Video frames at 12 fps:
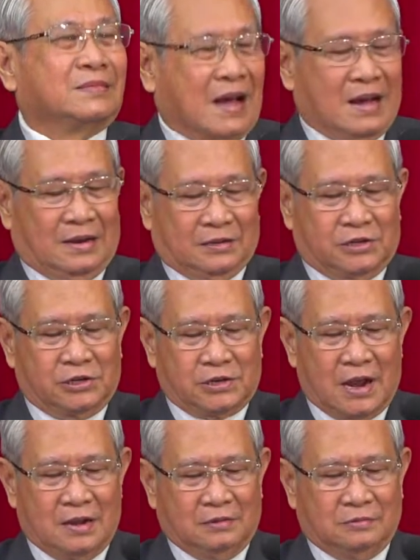ta là sự
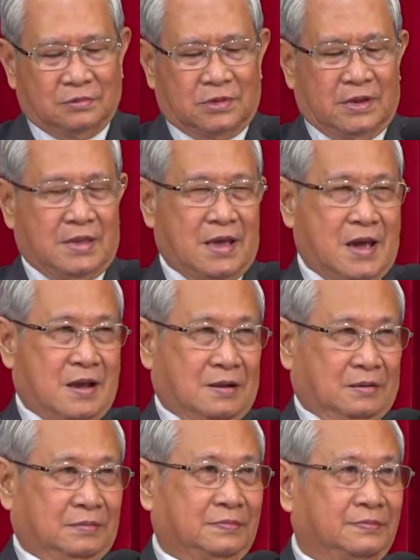sáng của thế
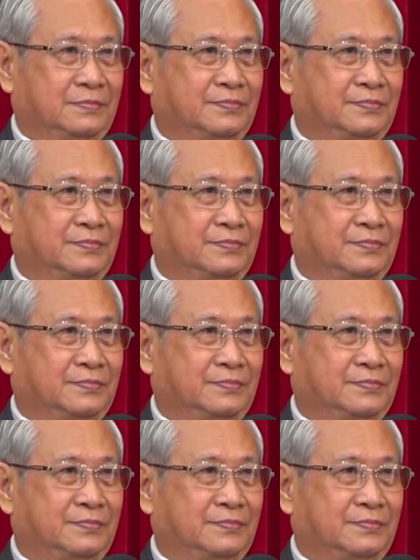gian.